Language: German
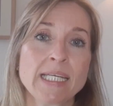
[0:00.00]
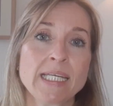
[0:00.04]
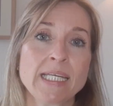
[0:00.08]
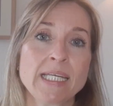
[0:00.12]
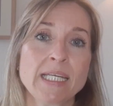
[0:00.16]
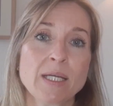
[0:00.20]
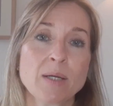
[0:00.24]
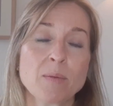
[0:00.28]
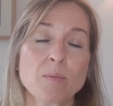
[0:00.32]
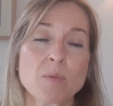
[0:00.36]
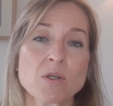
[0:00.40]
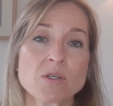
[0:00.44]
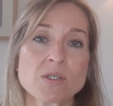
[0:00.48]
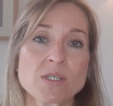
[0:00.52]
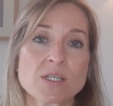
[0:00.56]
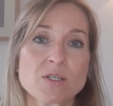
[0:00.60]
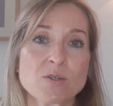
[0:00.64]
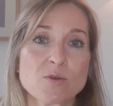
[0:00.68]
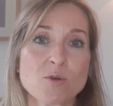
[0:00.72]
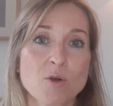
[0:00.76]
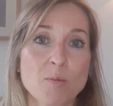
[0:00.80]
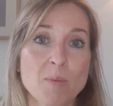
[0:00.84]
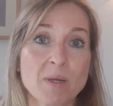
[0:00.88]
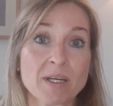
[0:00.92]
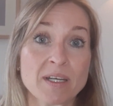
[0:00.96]
Hier möchte
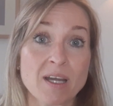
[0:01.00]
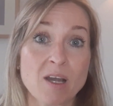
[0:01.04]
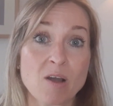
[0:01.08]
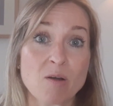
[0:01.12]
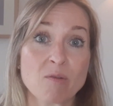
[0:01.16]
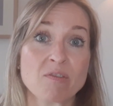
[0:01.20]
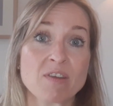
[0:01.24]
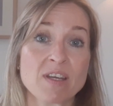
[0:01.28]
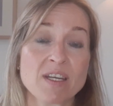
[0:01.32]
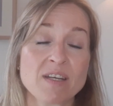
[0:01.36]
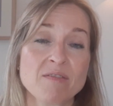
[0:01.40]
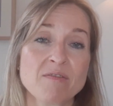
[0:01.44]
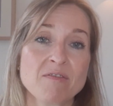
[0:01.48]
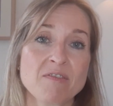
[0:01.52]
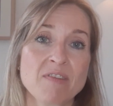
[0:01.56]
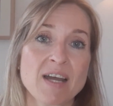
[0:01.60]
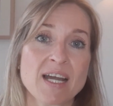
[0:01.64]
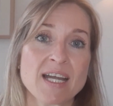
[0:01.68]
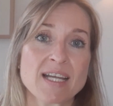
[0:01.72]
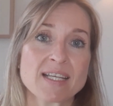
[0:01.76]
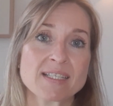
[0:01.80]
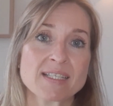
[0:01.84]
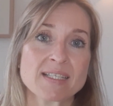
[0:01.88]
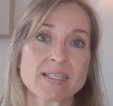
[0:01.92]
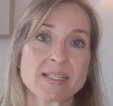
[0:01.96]
ich nochmal darauf
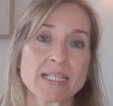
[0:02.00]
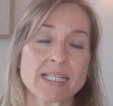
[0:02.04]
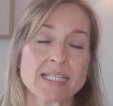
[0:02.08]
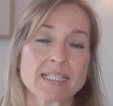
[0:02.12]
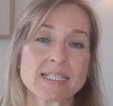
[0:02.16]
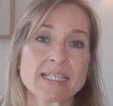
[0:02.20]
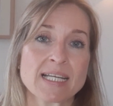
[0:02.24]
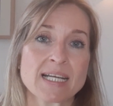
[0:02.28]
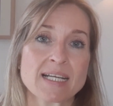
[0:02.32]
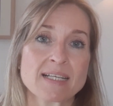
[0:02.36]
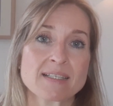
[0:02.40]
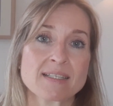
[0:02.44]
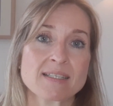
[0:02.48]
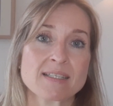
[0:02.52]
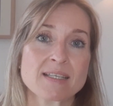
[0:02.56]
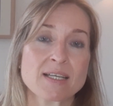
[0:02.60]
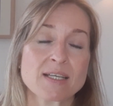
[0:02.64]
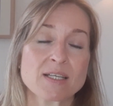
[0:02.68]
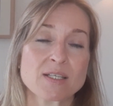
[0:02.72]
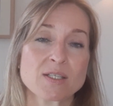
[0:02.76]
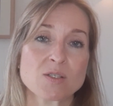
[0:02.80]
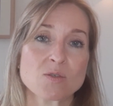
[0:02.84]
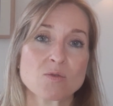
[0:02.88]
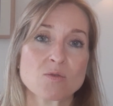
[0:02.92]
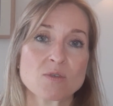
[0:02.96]
hinweisen, dass
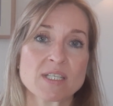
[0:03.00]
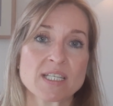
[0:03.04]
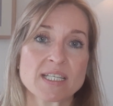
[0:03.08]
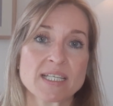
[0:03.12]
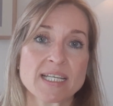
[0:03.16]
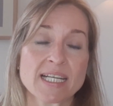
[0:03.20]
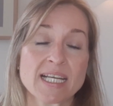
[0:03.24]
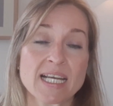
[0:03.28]
es unter der